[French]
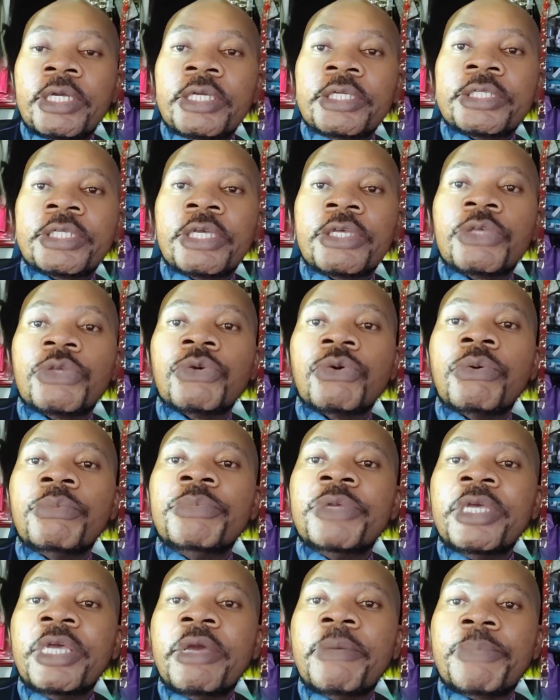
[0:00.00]
Ceux qui ont
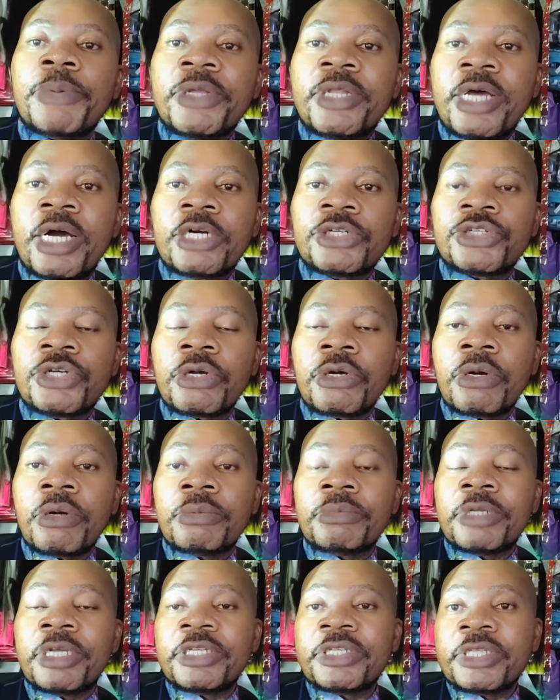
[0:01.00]
mis un peu d'argent
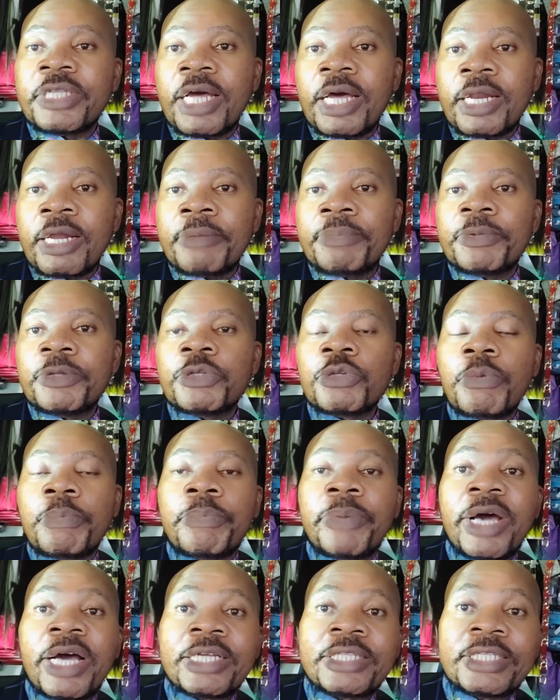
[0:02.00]
comme les startups, ils ont
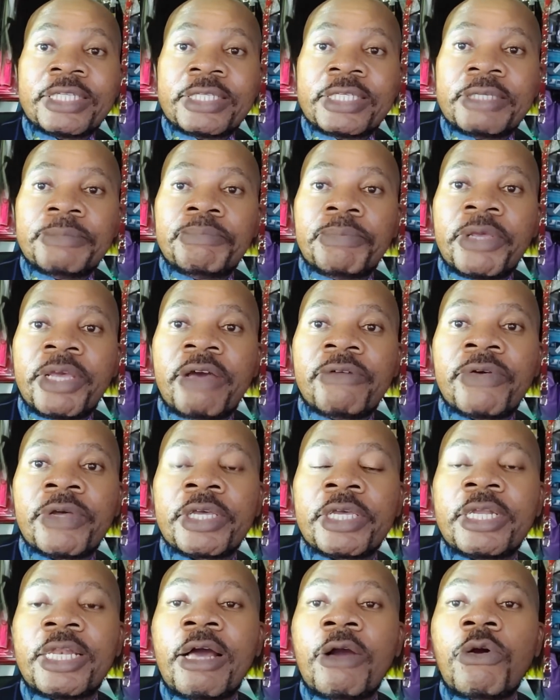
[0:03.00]
participé avant
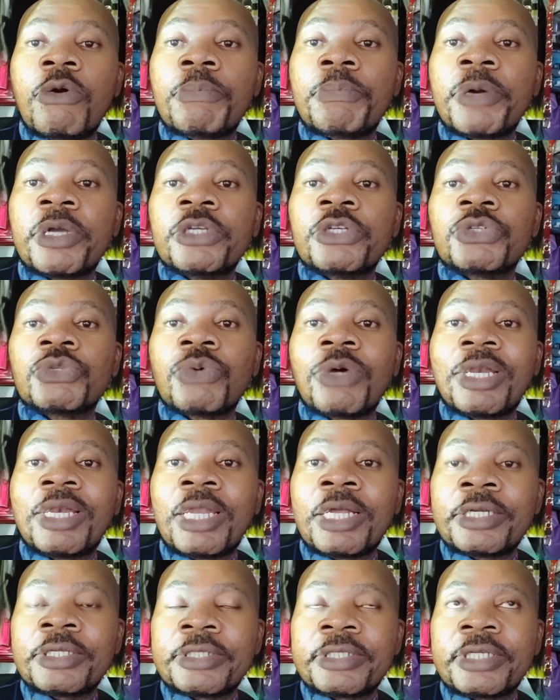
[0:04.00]
que la compagnie soit
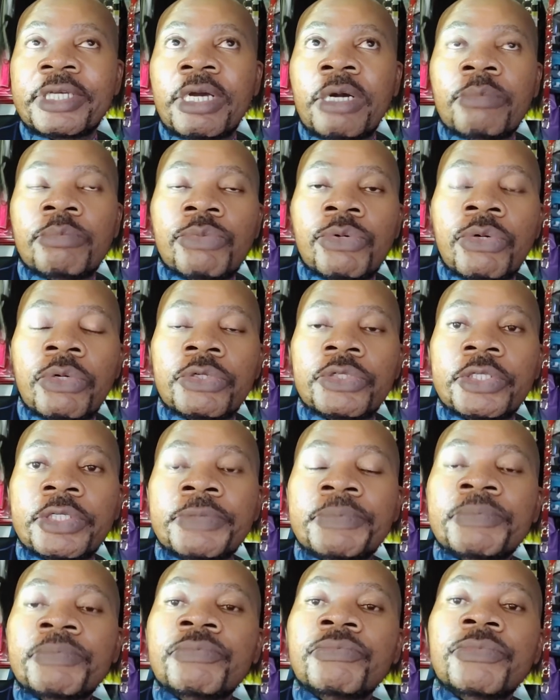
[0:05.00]
lancée en bourse.
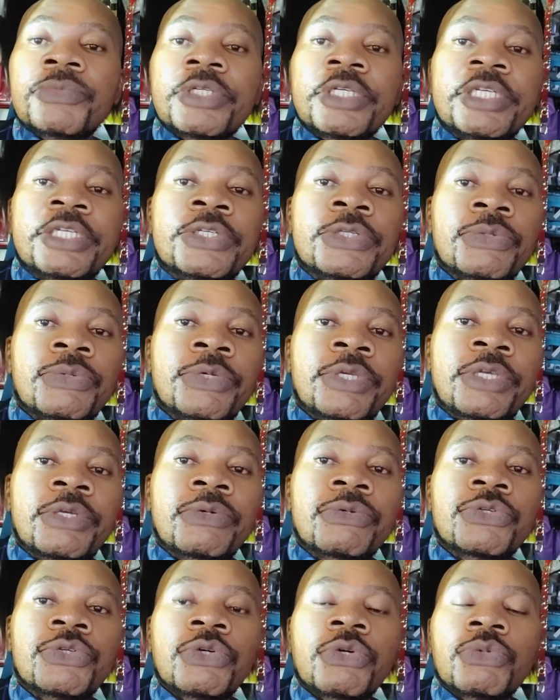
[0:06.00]
Ils ont eu
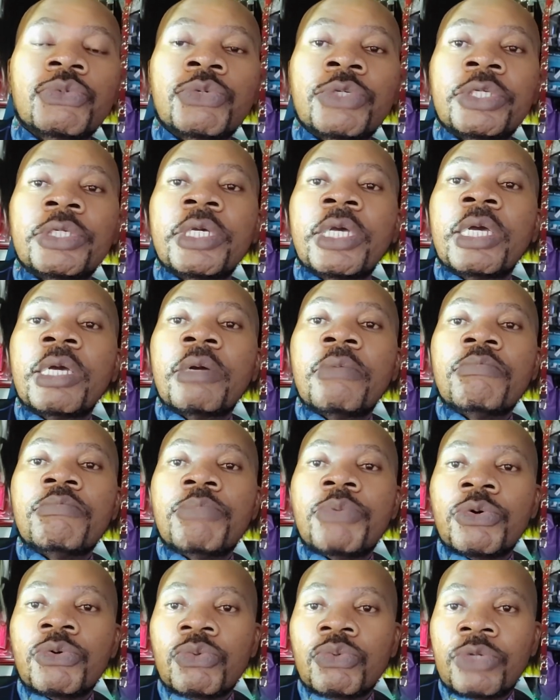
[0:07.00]
aujourd'hui
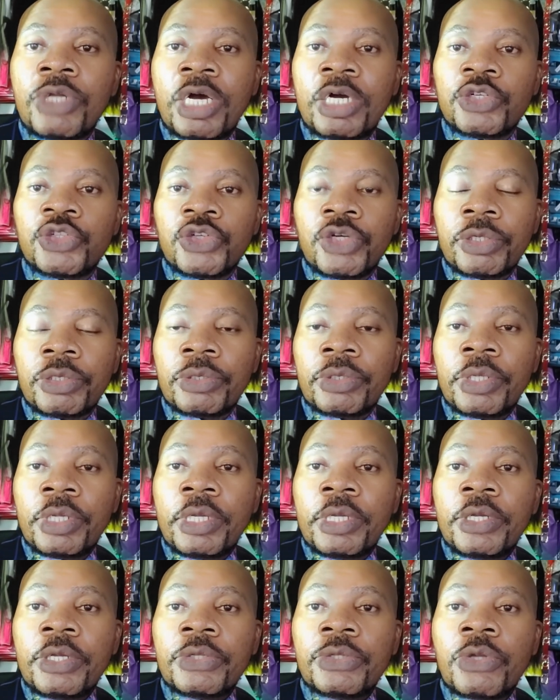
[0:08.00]
beaucoup d'argent.
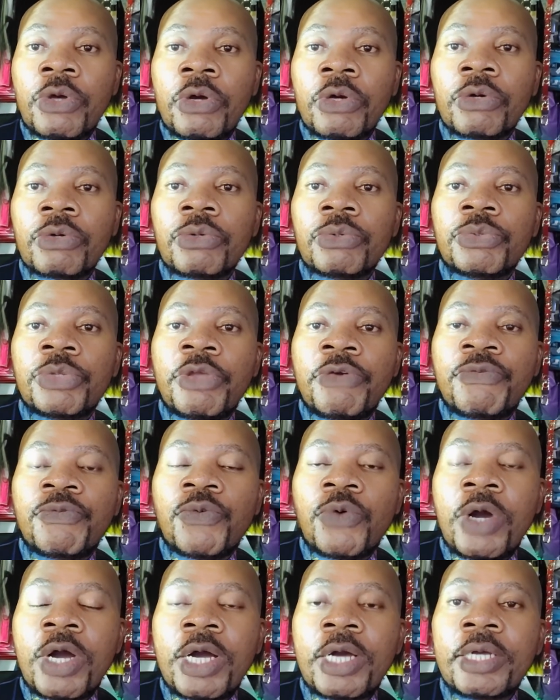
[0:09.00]
Donc, des
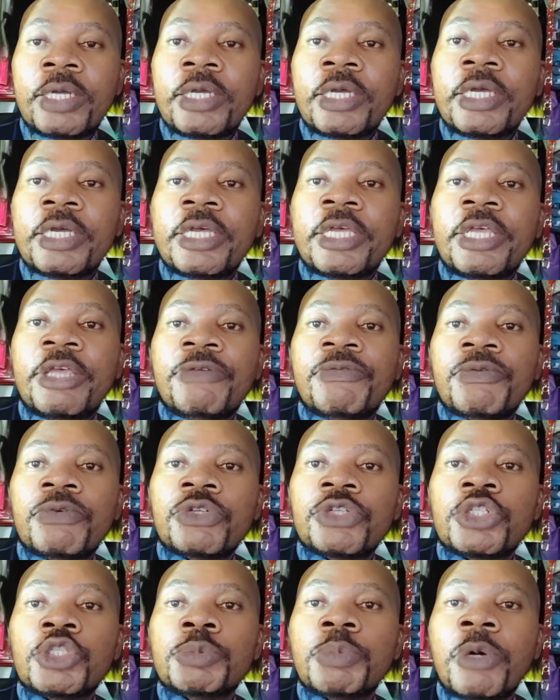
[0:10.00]
fois, il faut
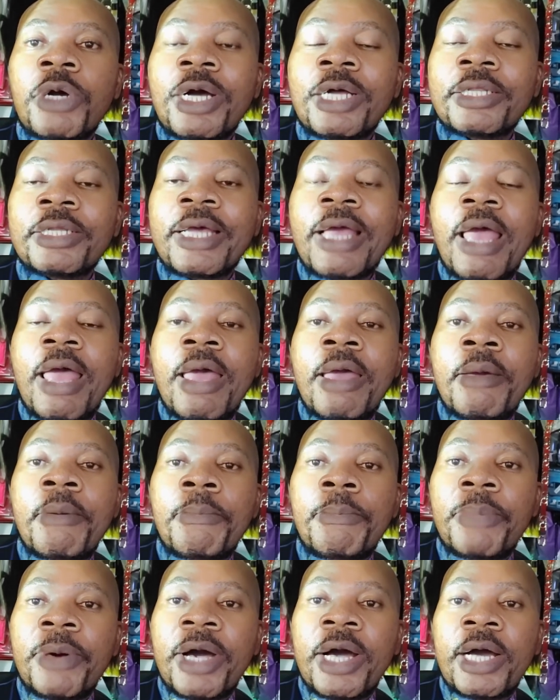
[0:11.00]
juste prendre un
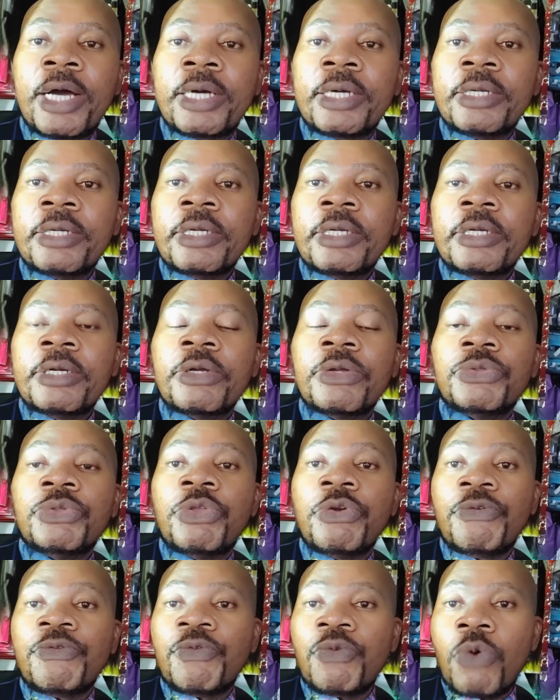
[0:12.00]
pas
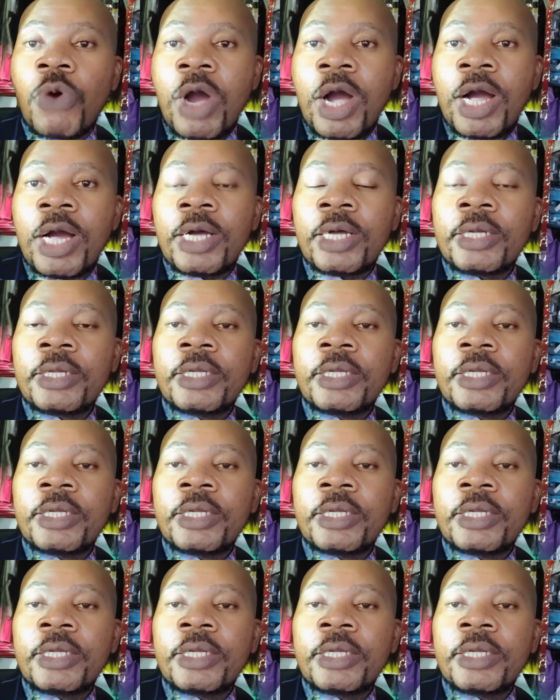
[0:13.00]
de foi.